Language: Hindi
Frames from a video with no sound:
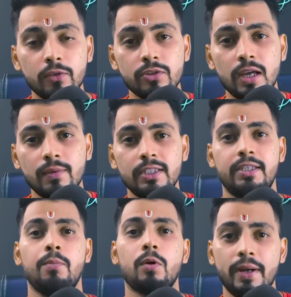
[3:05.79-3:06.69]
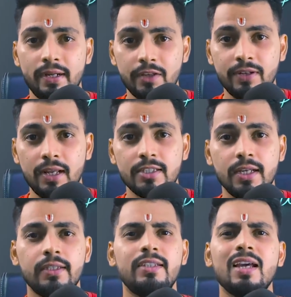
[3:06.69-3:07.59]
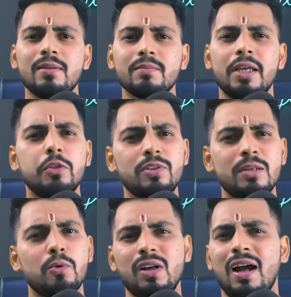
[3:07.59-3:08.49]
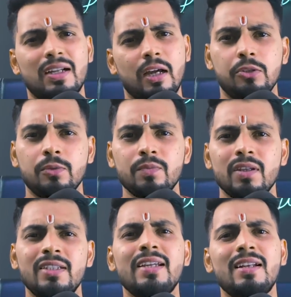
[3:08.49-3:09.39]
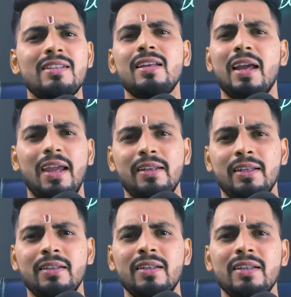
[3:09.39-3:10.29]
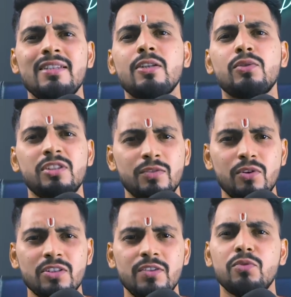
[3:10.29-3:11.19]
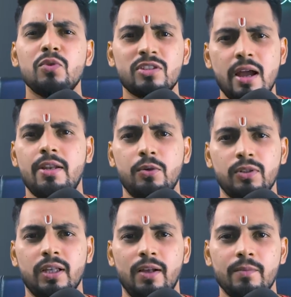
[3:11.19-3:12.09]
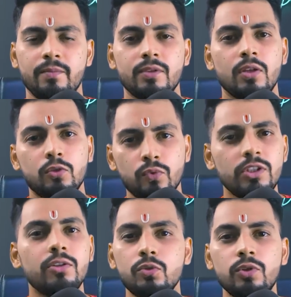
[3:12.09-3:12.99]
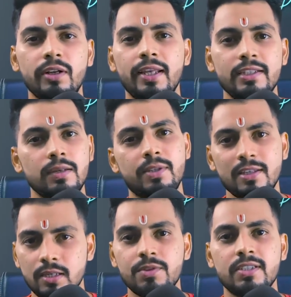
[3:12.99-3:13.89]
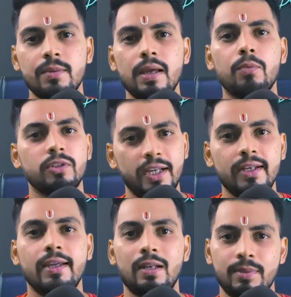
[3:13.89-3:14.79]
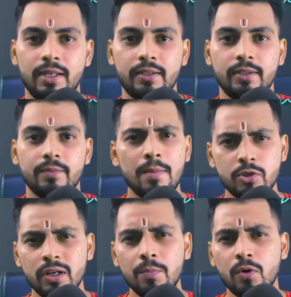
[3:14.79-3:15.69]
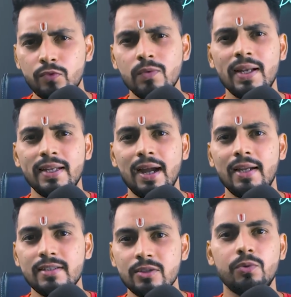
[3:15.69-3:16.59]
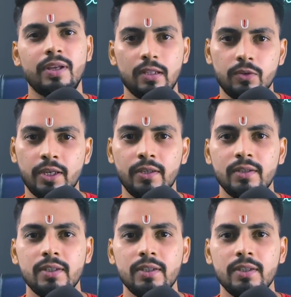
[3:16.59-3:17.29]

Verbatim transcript: एक दो साल बाद ये प्रोपोगंडा फैलाया जाएगा कि यार हिंदुइज्म को ना हटा दो ये रिलीजन है ही नहीं इससे तो सिर्फ और सिर्फ नुकसान ही होता है तो वो दिन दूर नहीं है जब ये सब चीजें भी आपको देखने के लिए मिलेंगी आई एम श्योर आपको वो वाली कहानी जरूर याद होगी